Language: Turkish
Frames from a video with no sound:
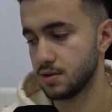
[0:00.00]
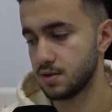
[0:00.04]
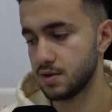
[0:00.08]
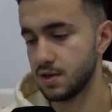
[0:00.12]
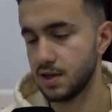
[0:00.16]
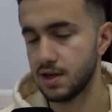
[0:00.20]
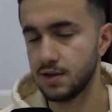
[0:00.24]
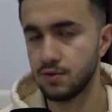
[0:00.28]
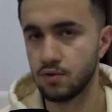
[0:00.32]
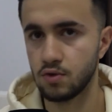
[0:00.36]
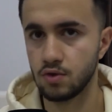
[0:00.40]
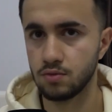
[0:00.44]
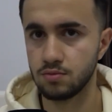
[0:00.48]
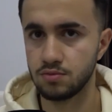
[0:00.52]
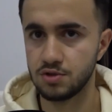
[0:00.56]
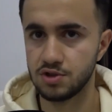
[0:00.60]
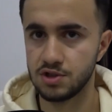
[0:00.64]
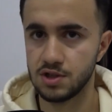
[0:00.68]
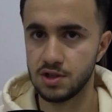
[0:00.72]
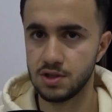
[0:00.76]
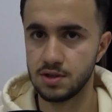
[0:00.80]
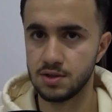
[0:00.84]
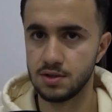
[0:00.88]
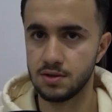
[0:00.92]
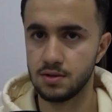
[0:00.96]
telefonum
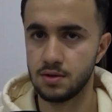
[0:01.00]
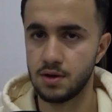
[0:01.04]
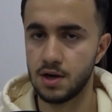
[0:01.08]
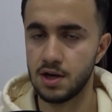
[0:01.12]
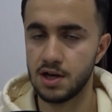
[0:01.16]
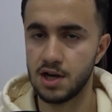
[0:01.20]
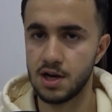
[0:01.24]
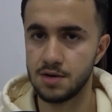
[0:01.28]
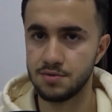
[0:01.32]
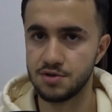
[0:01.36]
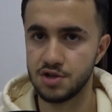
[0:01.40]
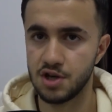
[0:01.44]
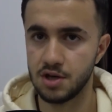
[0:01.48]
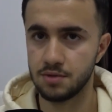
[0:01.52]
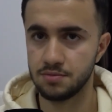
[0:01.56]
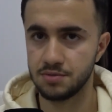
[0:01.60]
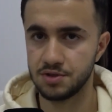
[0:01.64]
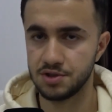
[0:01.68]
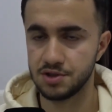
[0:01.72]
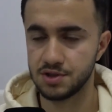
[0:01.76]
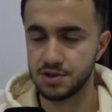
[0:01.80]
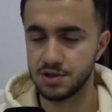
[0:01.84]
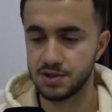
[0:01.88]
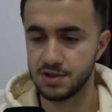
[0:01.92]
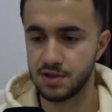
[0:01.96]
işte alarm
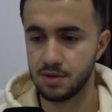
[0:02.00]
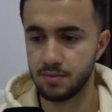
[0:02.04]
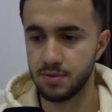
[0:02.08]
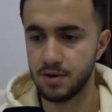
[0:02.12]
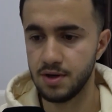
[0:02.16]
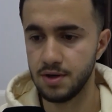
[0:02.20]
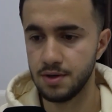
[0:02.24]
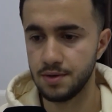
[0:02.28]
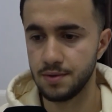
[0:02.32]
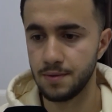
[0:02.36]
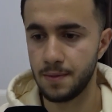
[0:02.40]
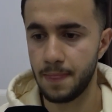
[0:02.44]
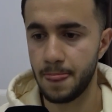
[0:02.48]
çalmıştı sabah.